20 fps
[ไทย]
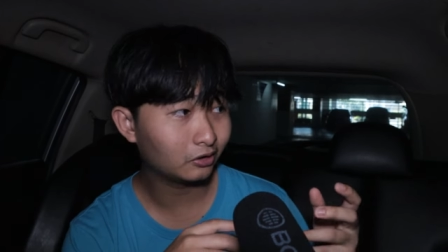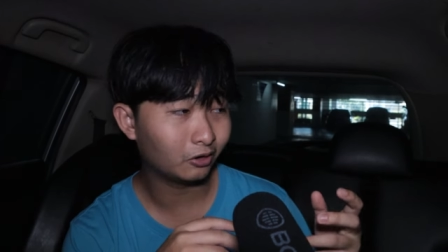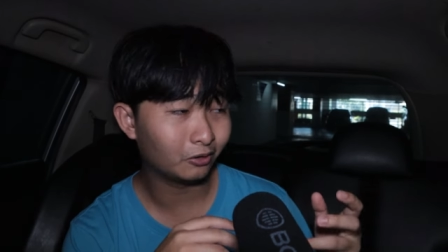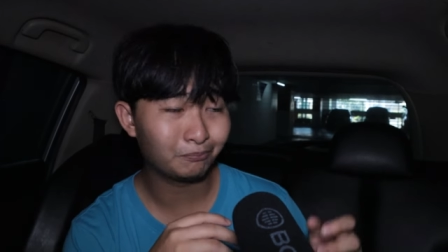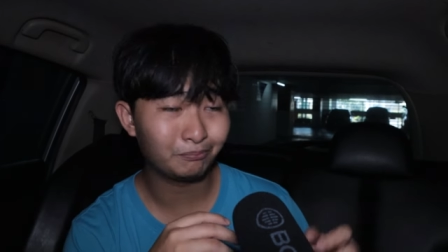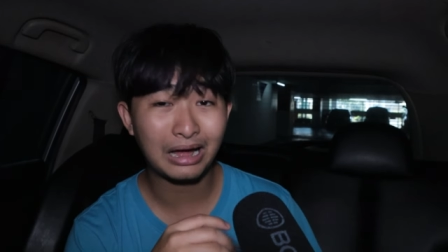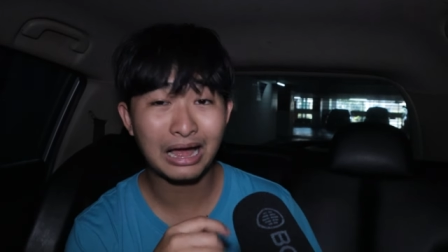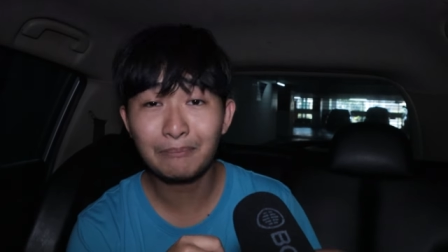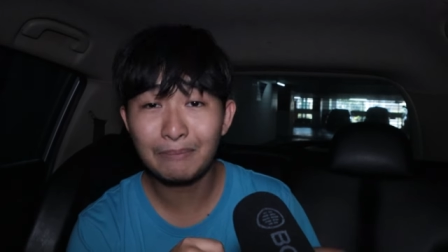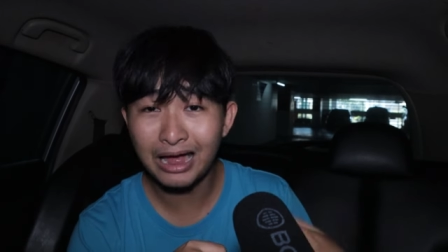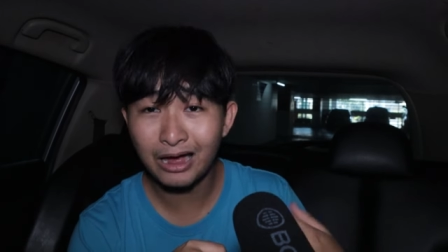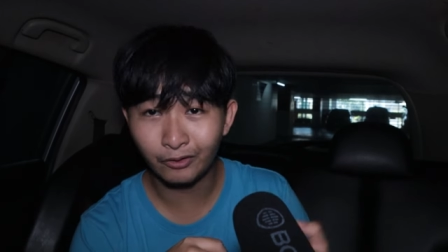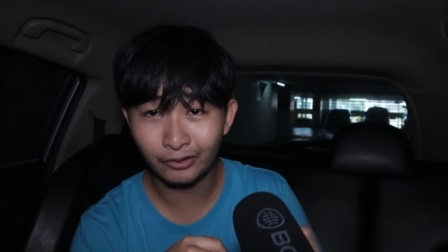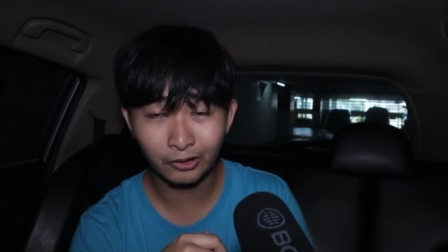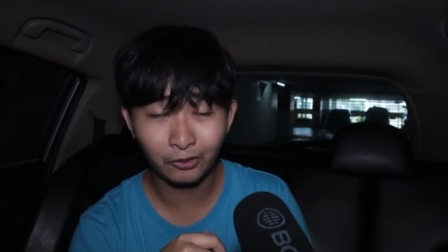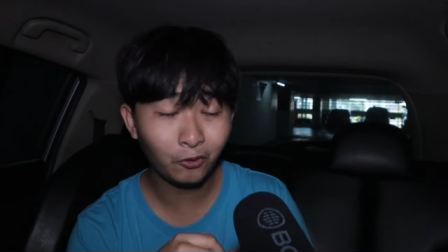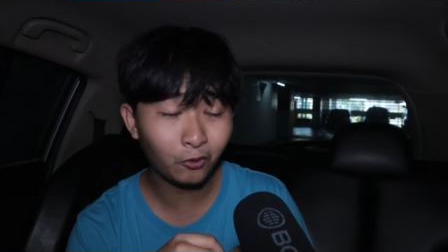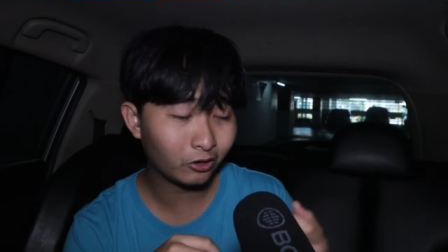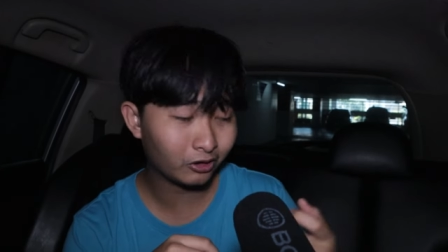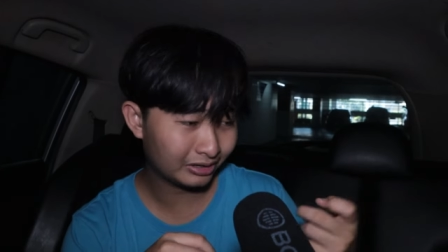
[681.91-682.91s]
ของปลายปลายโอ
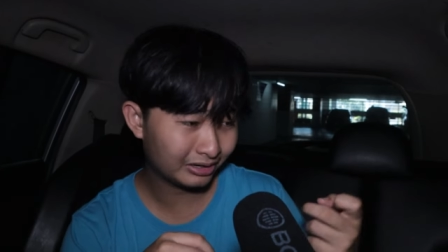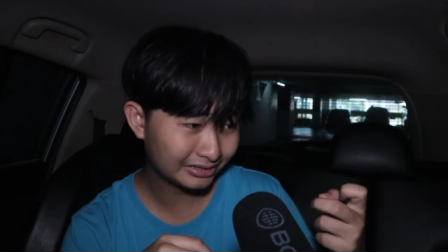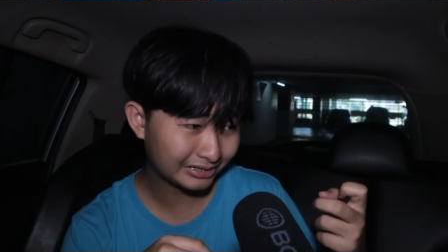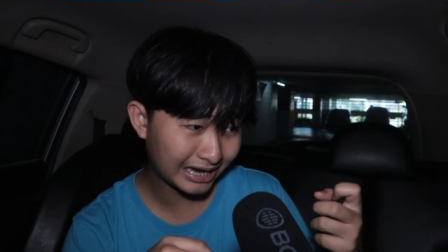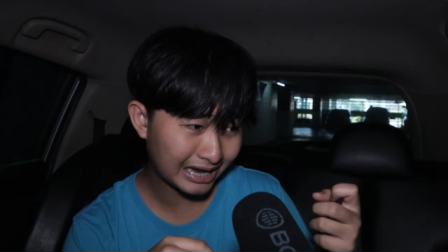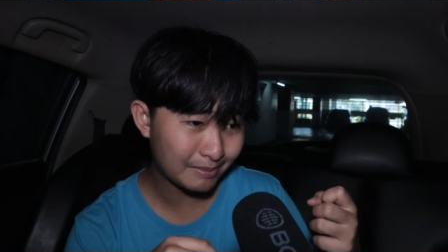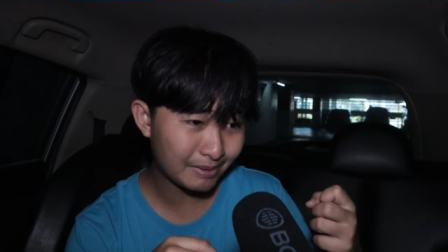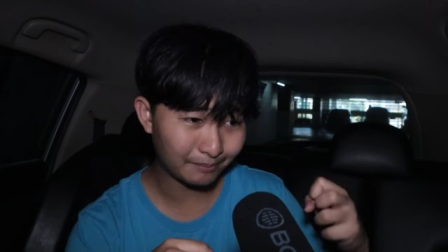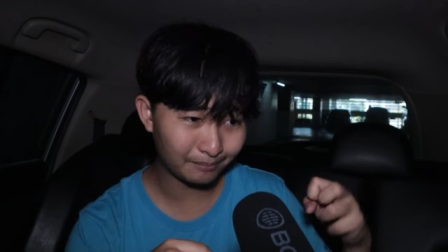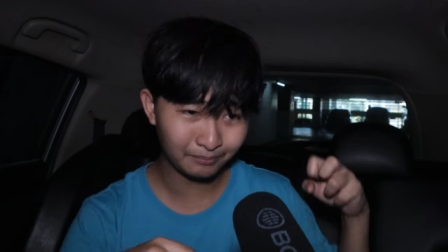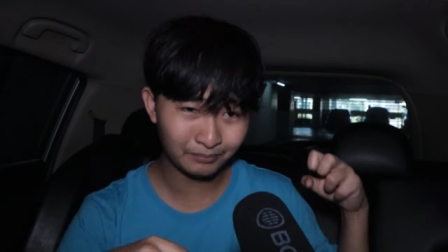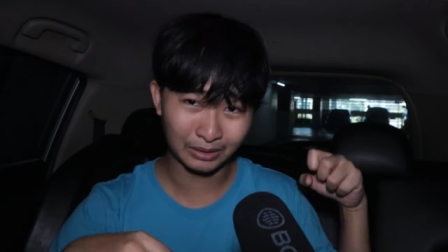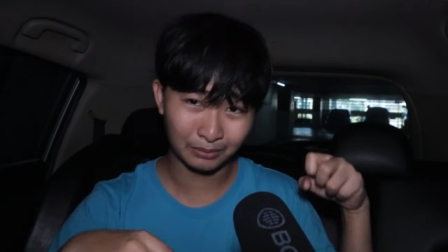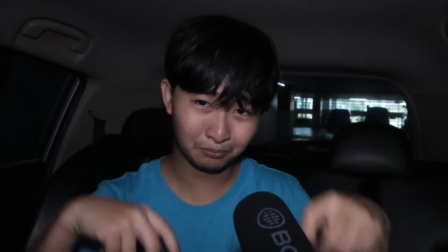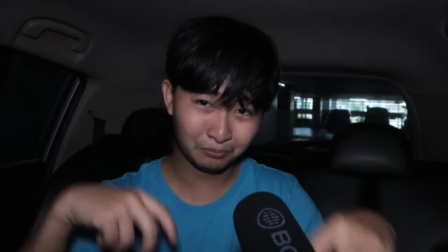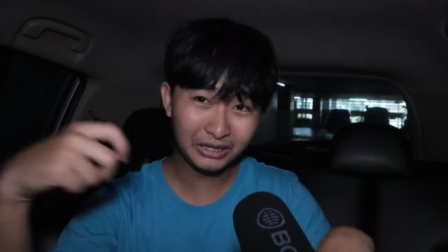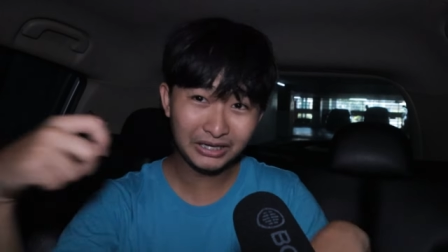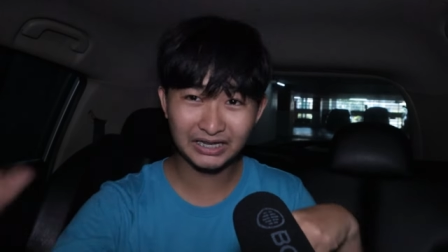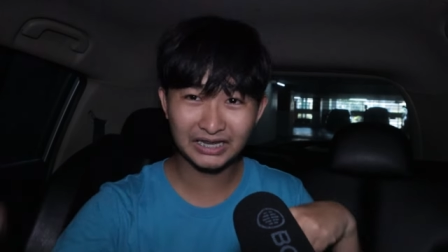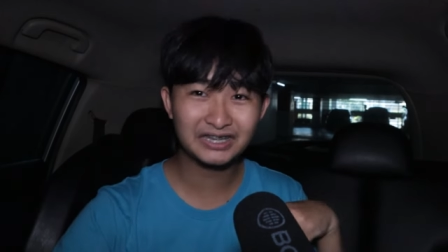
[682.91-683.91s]
ริโอเขาจะใช้แบบเหมือน
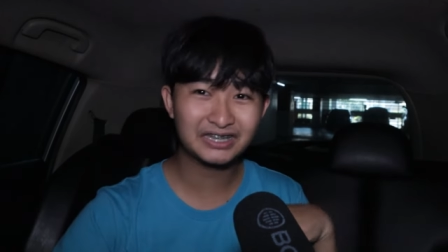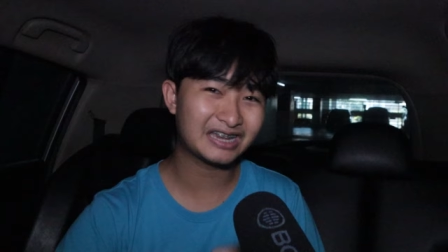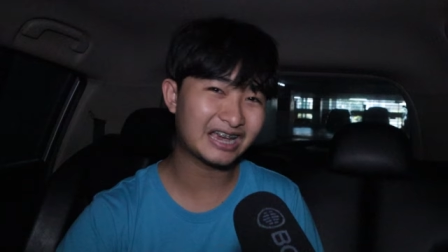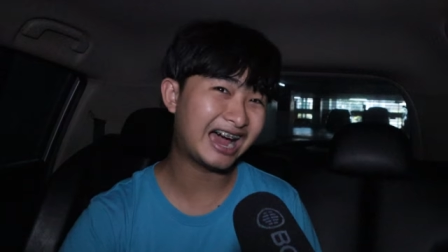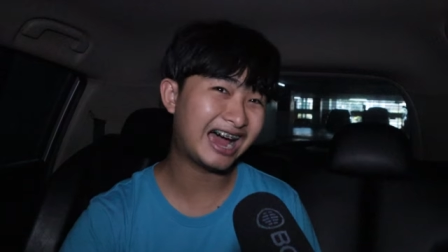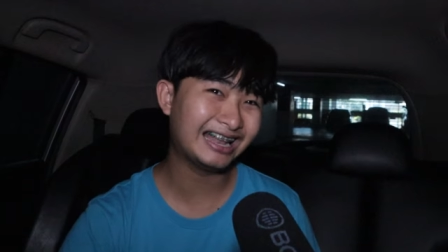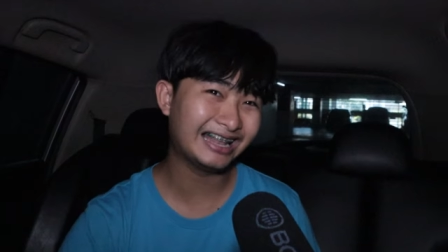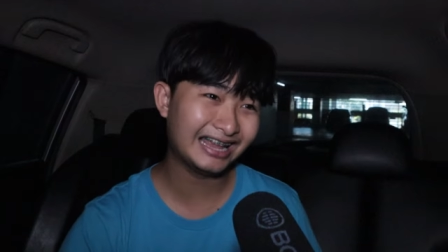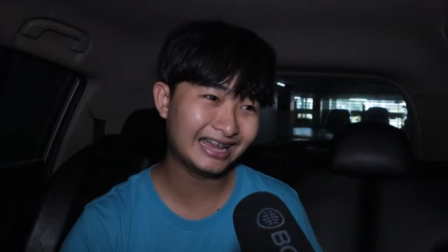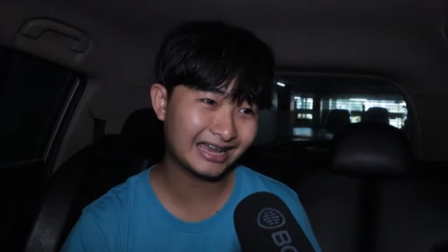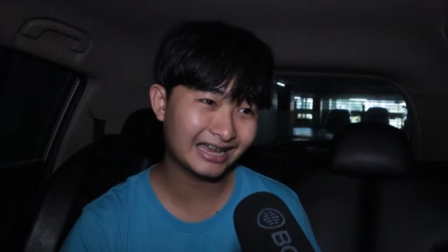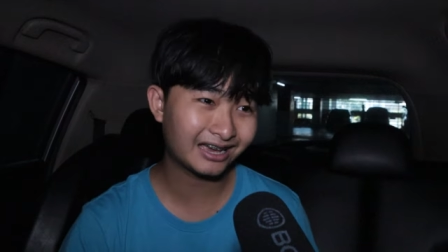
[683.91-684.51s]
มีดนินจาอะไร